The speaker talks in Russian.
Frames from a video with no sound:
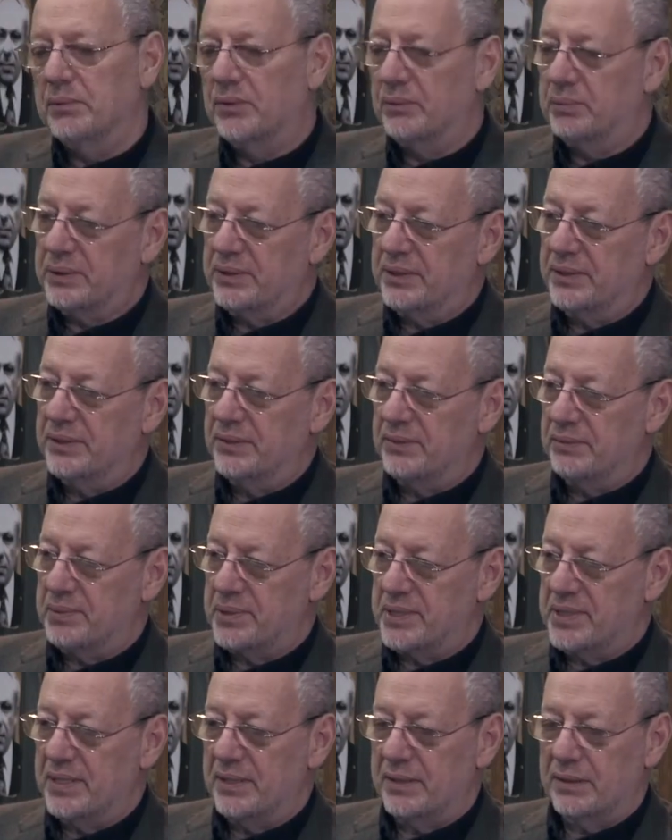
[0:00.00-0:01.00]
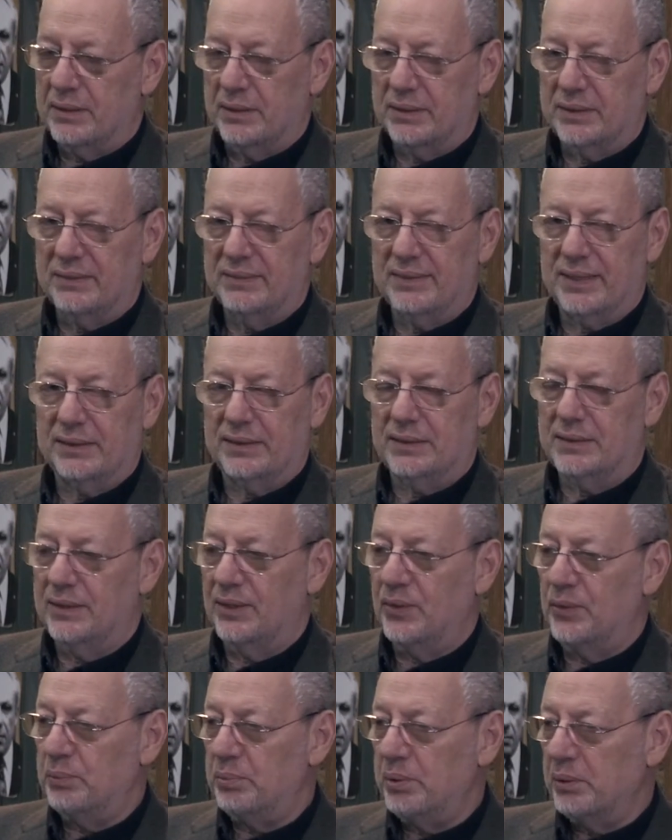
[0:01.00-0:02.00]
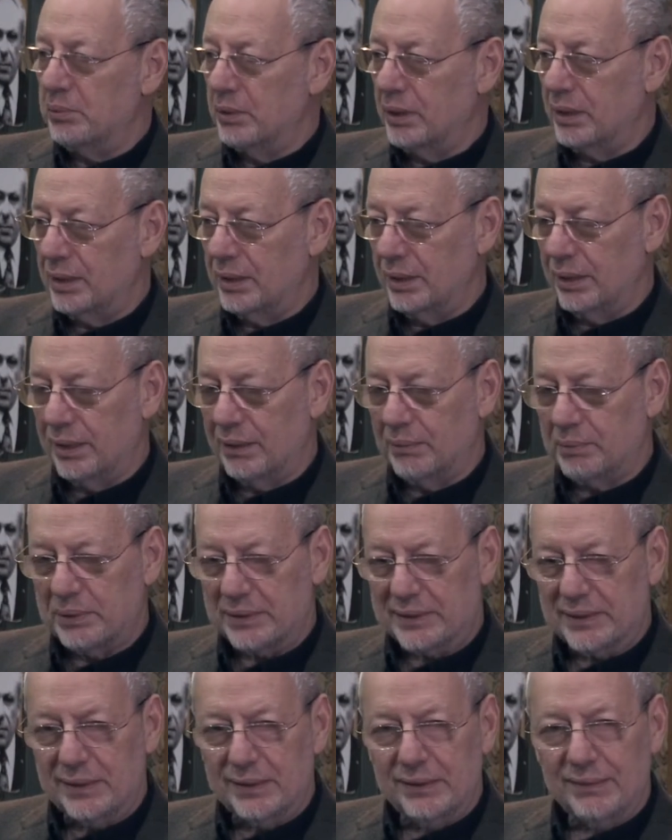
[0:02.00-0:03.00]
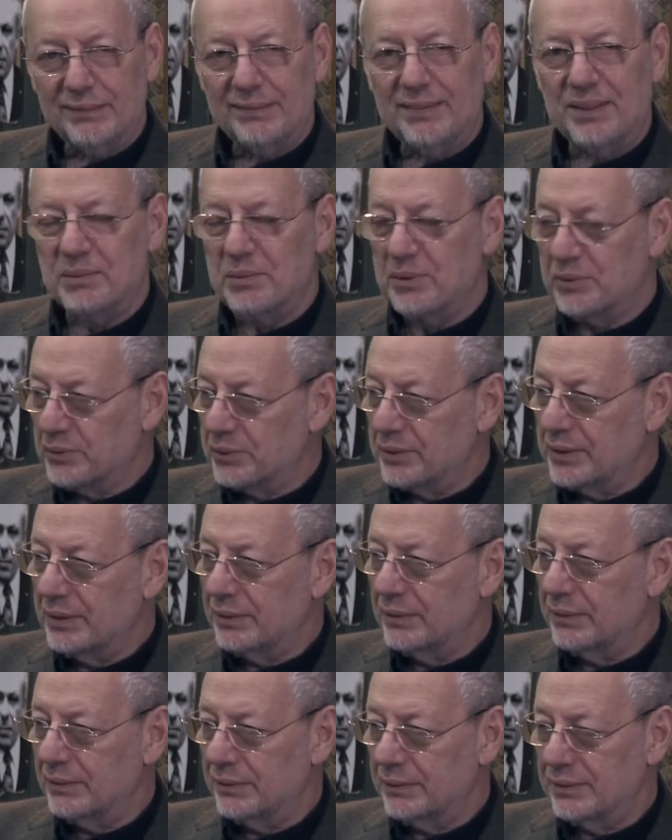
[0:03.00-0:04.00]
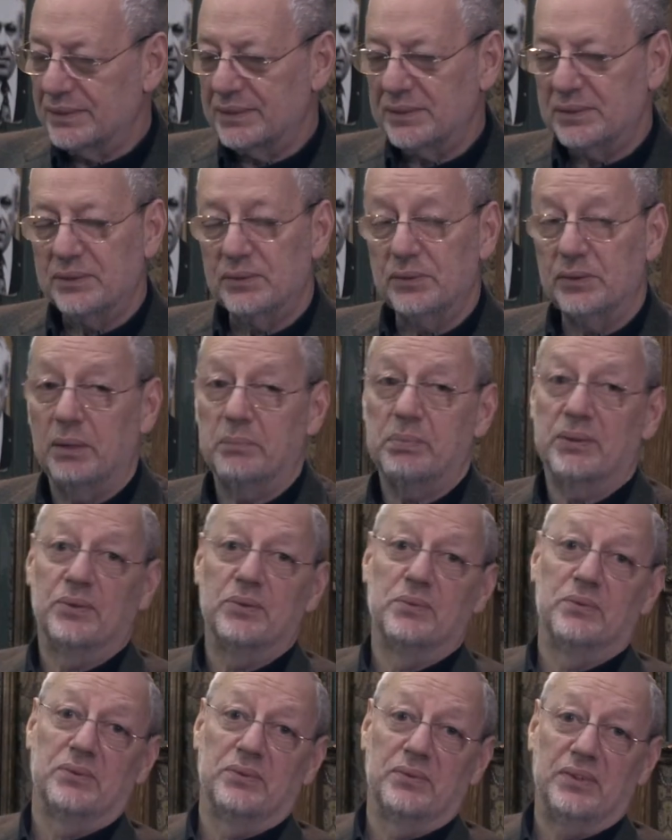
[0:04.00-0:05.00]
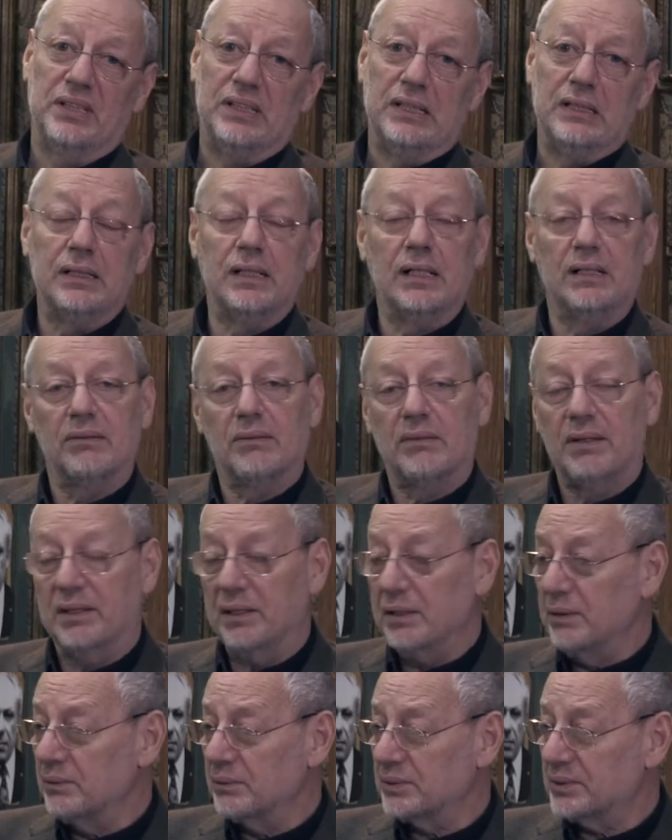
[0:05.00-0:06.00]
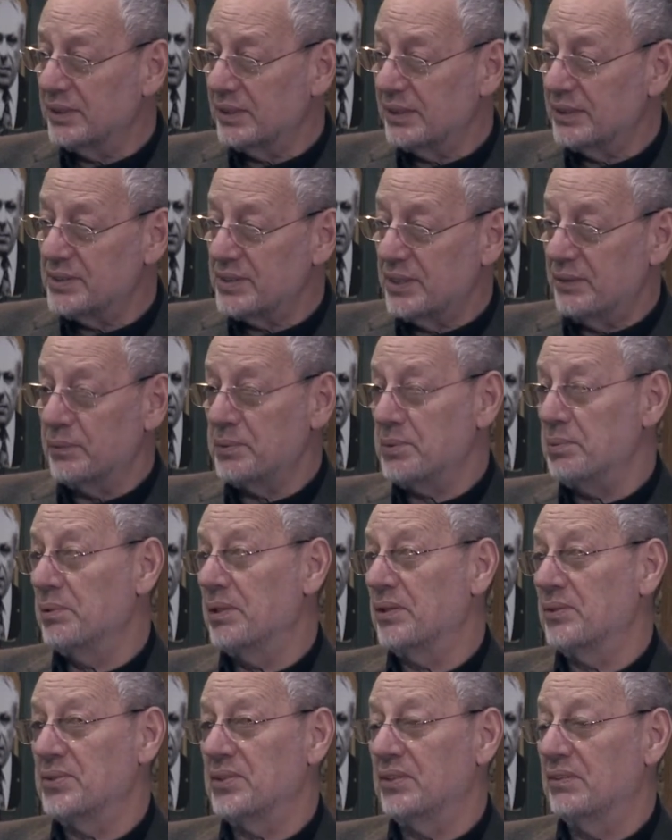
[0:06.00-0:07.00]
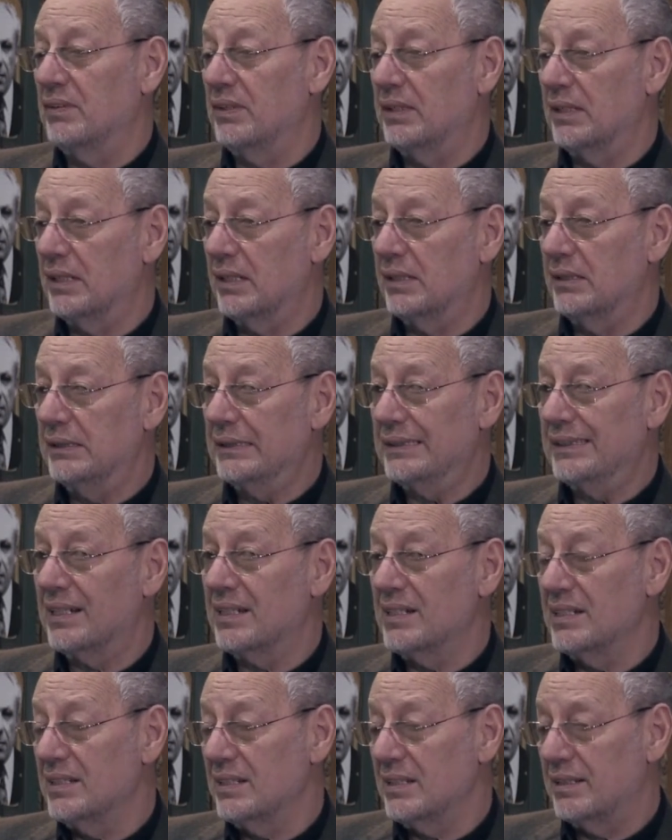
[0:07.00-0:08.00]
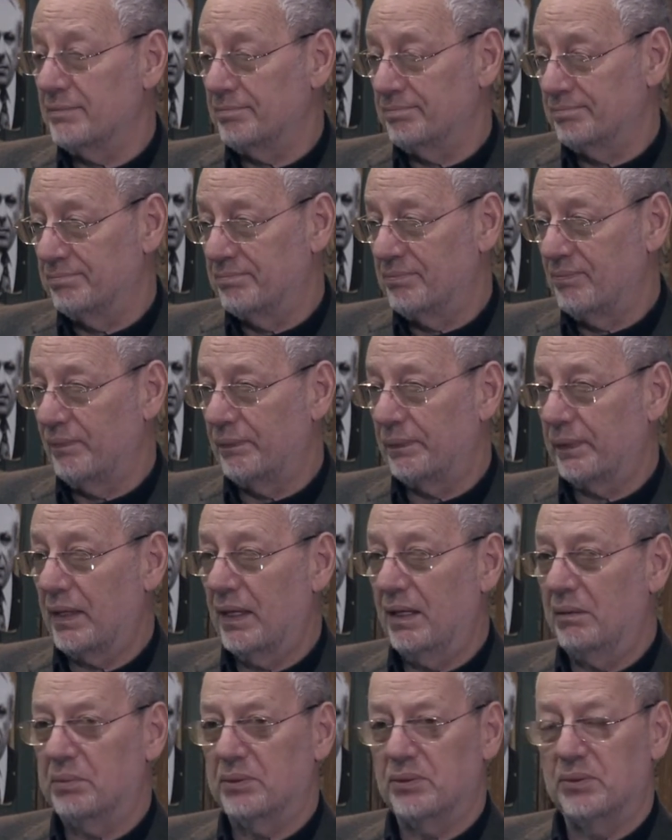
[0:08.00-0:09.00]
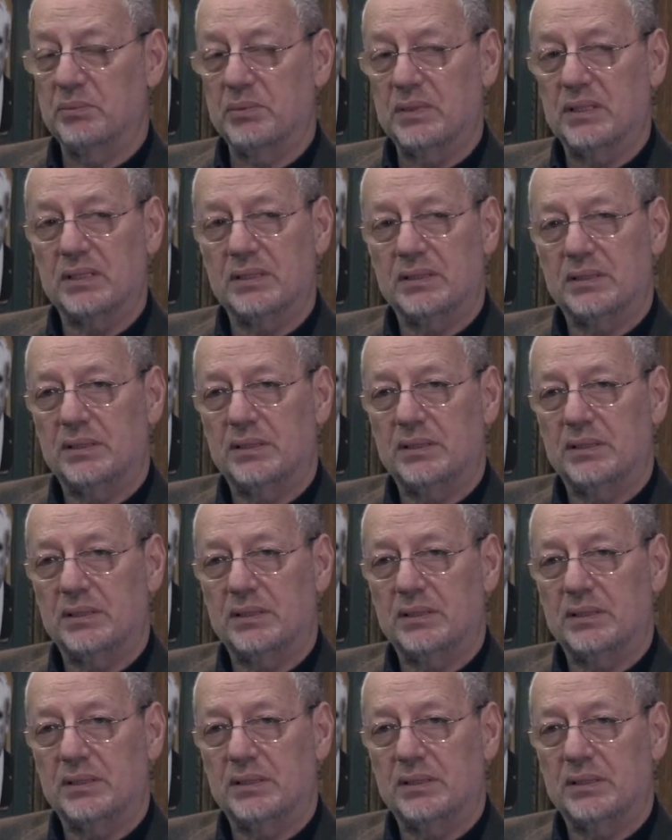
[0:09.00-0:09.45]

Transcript: мое последнее впечатление, если вы хотите, любимые книги последнего времени. Вот, э, ну, я потом и, и Анну Каренину стал читать. В общем, короче говоря, как ни странно, я потом как-то